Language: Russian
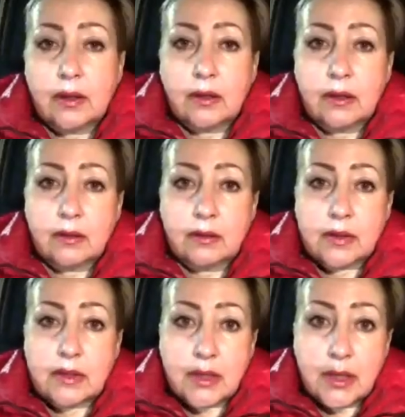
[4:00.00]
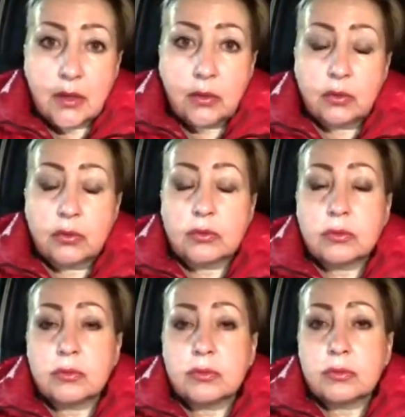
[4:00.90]
а, с целью
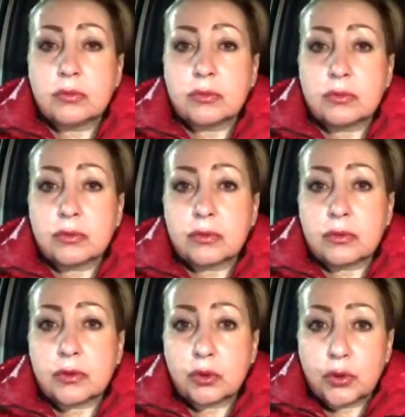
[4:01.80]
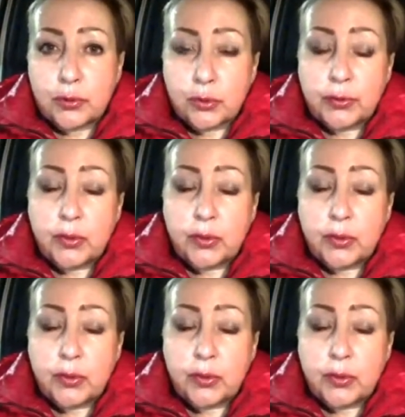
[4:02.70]
что-нибудь